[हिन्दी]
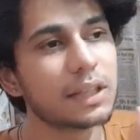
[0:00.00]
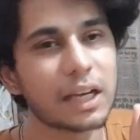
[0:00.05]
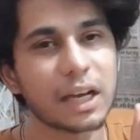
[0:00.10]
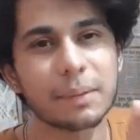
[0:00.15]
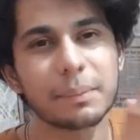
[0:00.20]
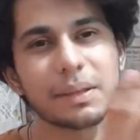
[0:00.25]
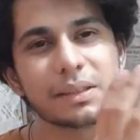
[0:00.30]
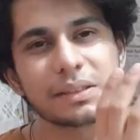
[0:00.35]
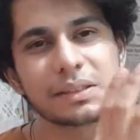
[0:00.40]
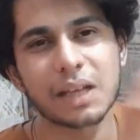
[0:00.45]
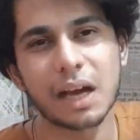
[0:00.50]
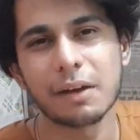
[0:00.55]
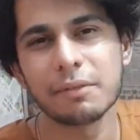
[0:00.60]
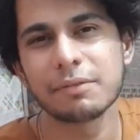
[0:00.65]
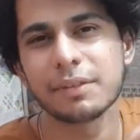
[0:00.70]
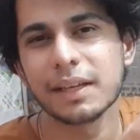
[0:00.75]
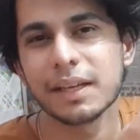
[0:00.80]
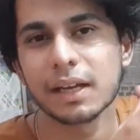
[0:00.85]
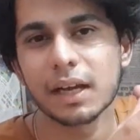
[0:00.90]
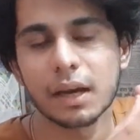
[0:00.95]
जगह पे
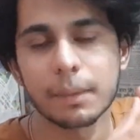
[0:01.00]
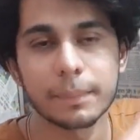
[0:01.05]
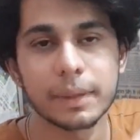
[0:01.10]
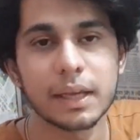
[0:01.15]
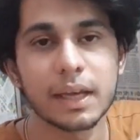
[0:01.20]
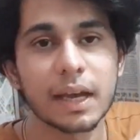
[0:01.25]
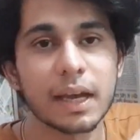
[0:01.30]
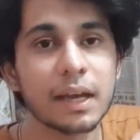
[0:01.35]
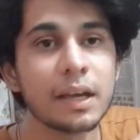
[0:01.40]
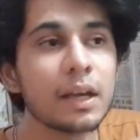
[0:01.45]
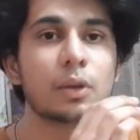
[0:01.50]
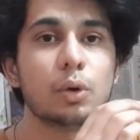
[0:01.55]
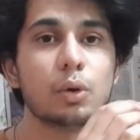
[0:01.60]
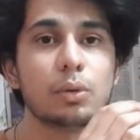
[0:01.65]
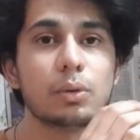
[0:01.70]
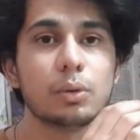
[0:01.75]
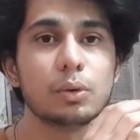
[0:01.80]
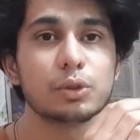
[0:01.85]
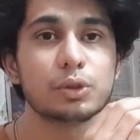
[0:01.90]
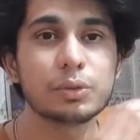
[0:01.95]
स्टाफ की कमी है
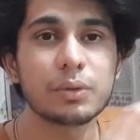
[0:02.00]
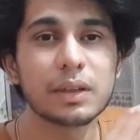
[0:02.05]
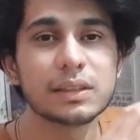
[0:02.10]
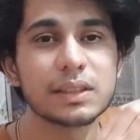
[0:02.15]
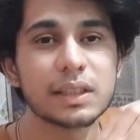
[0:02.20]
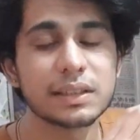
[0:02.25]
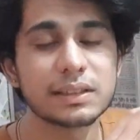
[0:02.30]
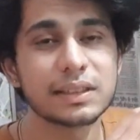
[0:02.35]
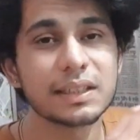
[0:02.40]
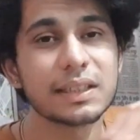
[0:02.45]
उस वजह